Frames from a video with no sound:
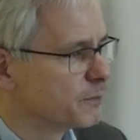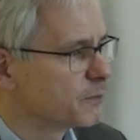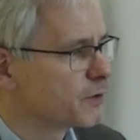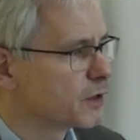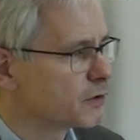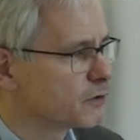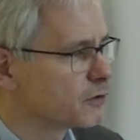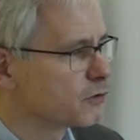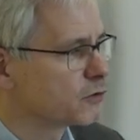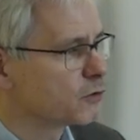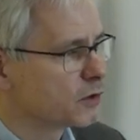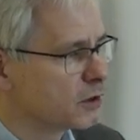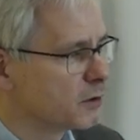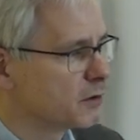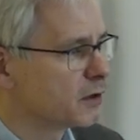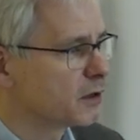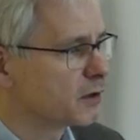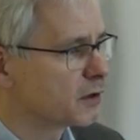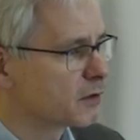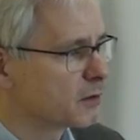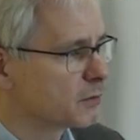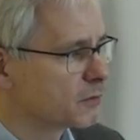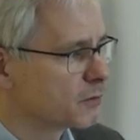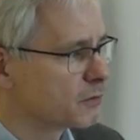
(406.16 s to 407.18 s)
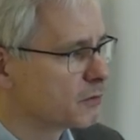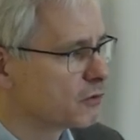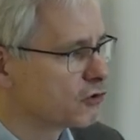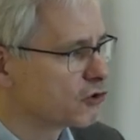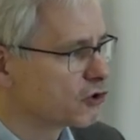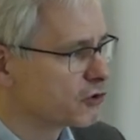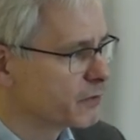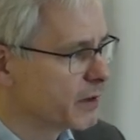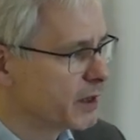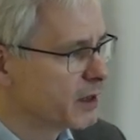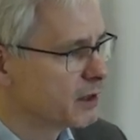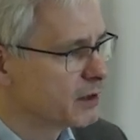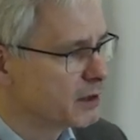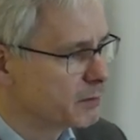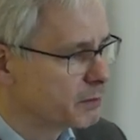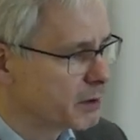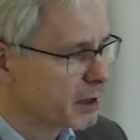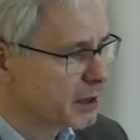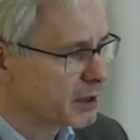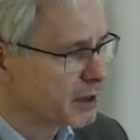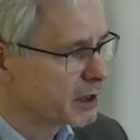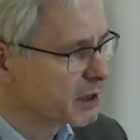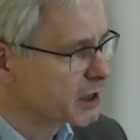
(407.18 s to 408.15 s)
Das ist so die Schwelle, die
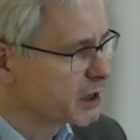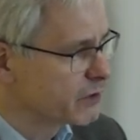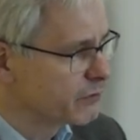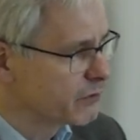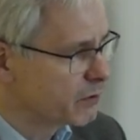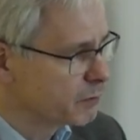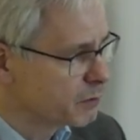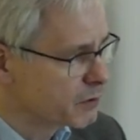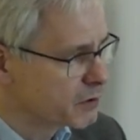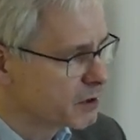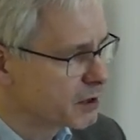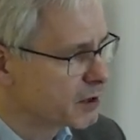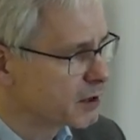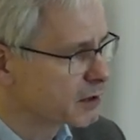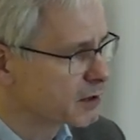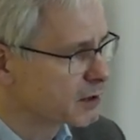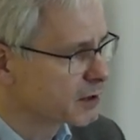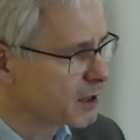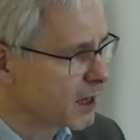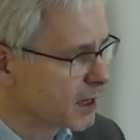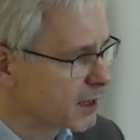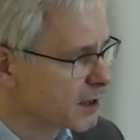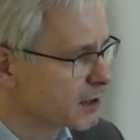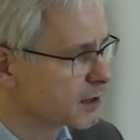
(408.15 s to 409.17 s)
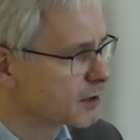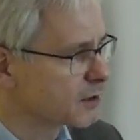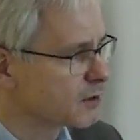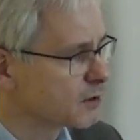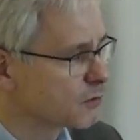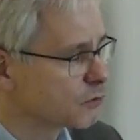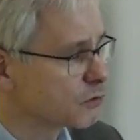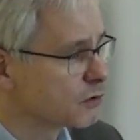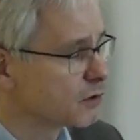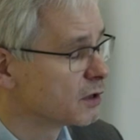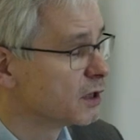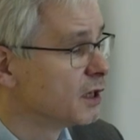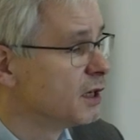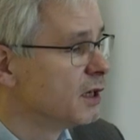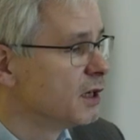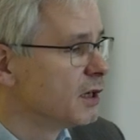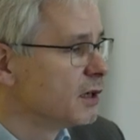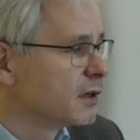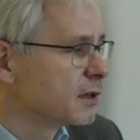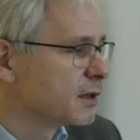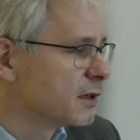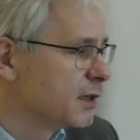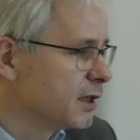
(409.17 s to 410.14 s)
Barriere, die wir bisher kannten und mhm.
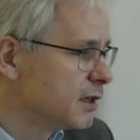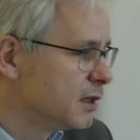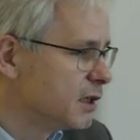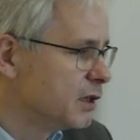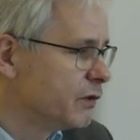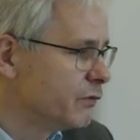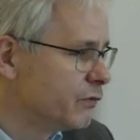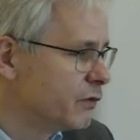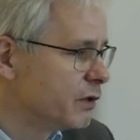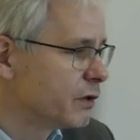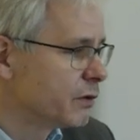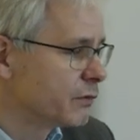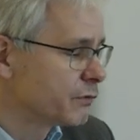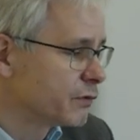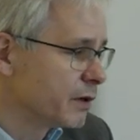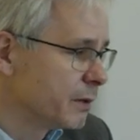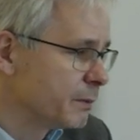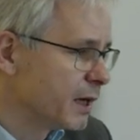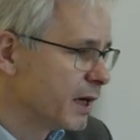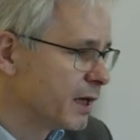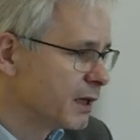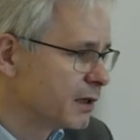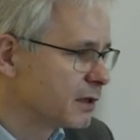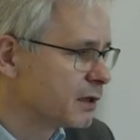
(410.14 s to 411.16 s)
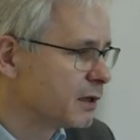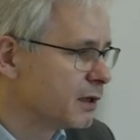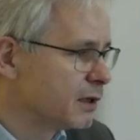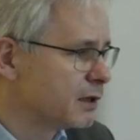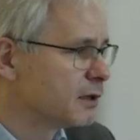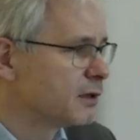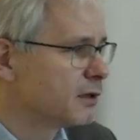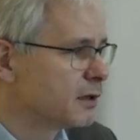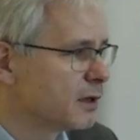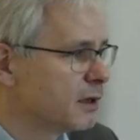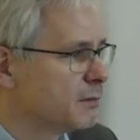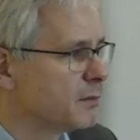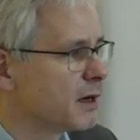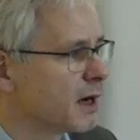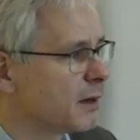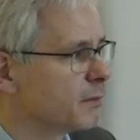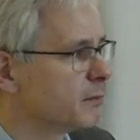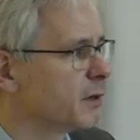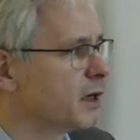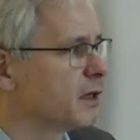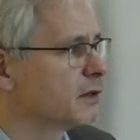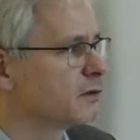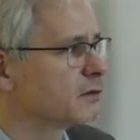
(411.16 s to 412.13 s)
gegen die wir vermeintlich immer
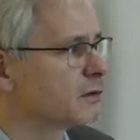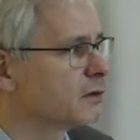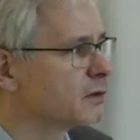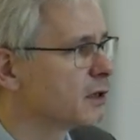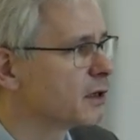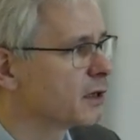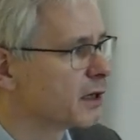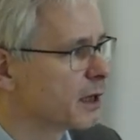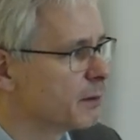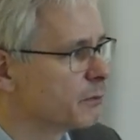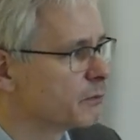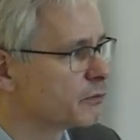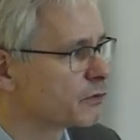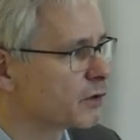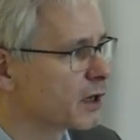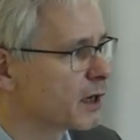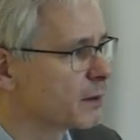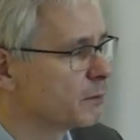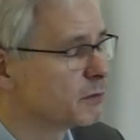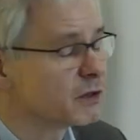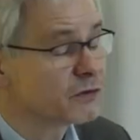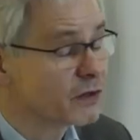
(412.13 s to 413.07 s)
am meisten gekämpft haben.